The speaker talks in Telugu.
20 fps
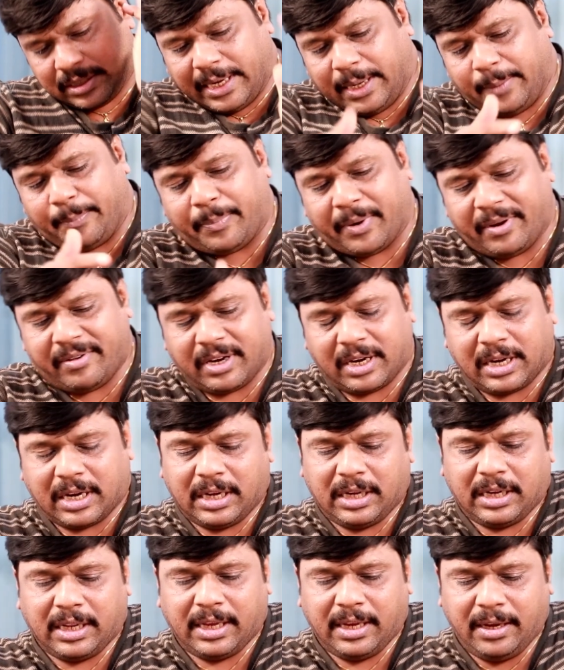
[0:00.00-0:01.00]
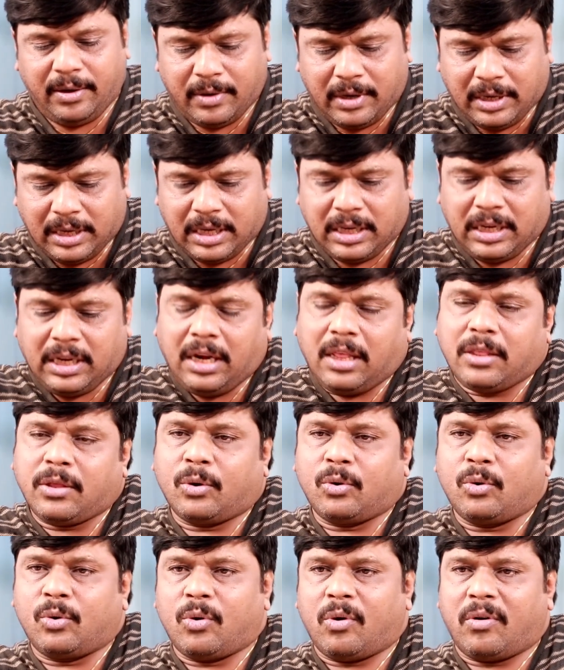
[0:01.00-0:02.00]
సరే ఇప్పటి వరకు అంటే
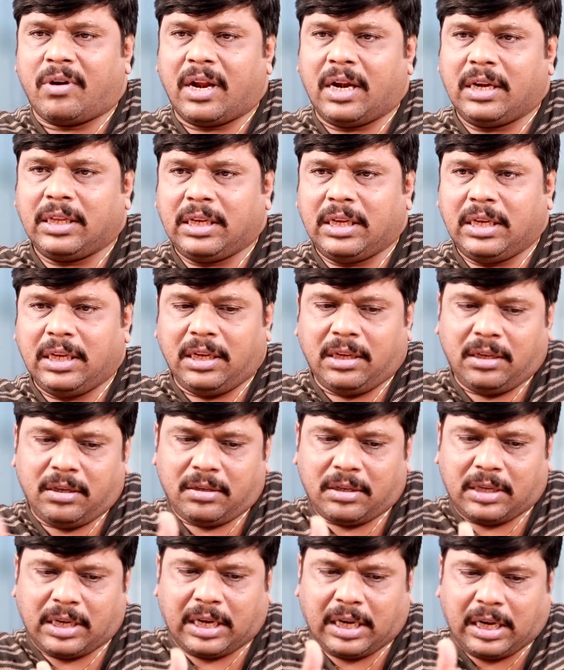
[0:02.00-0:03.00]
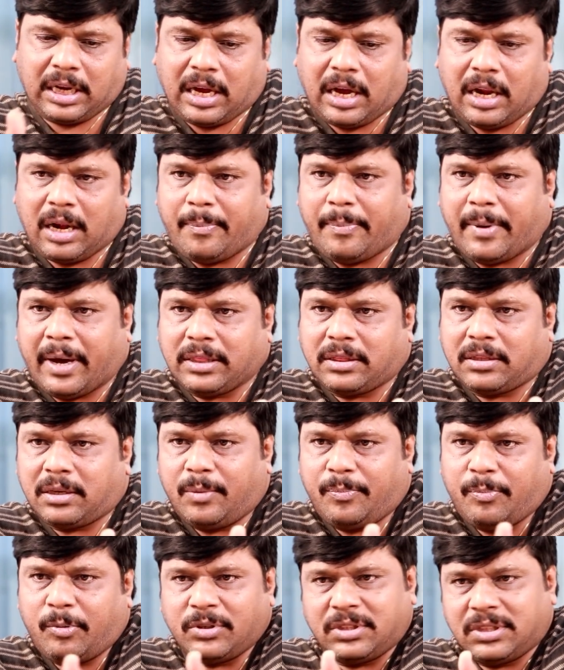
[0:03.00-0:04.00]
నిలదొక్కుకోవడానికి రకరకాల
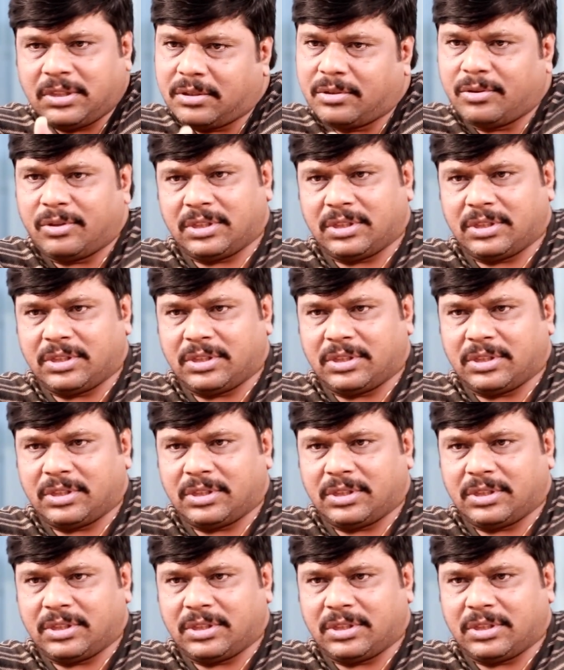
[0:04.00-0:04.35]
పాత్రలు పోషిస్తూ